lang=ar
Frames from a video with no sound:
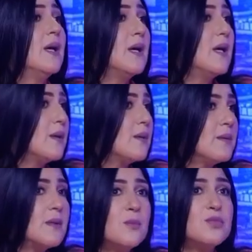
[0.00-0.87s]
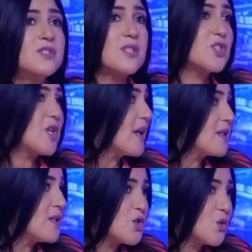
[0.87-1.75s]
آه، لمده شهر
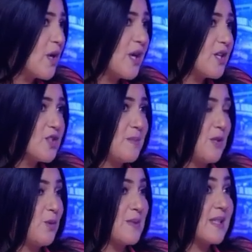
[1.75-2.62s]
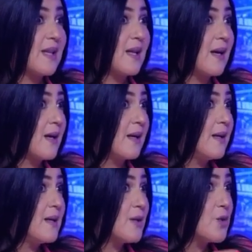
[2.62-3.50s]
ديال الزواج بعد الوقت كتلقى
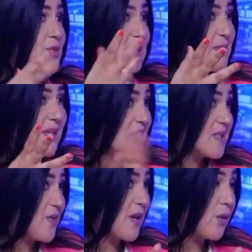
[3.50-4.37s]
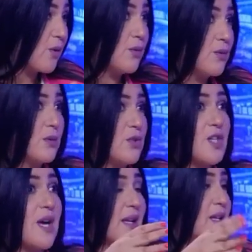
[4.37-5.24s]
جوج سيمانات تفارقوا
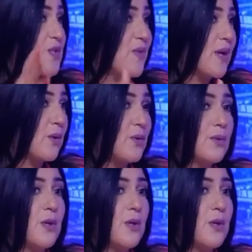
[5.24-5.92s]
شهرين تفارقوا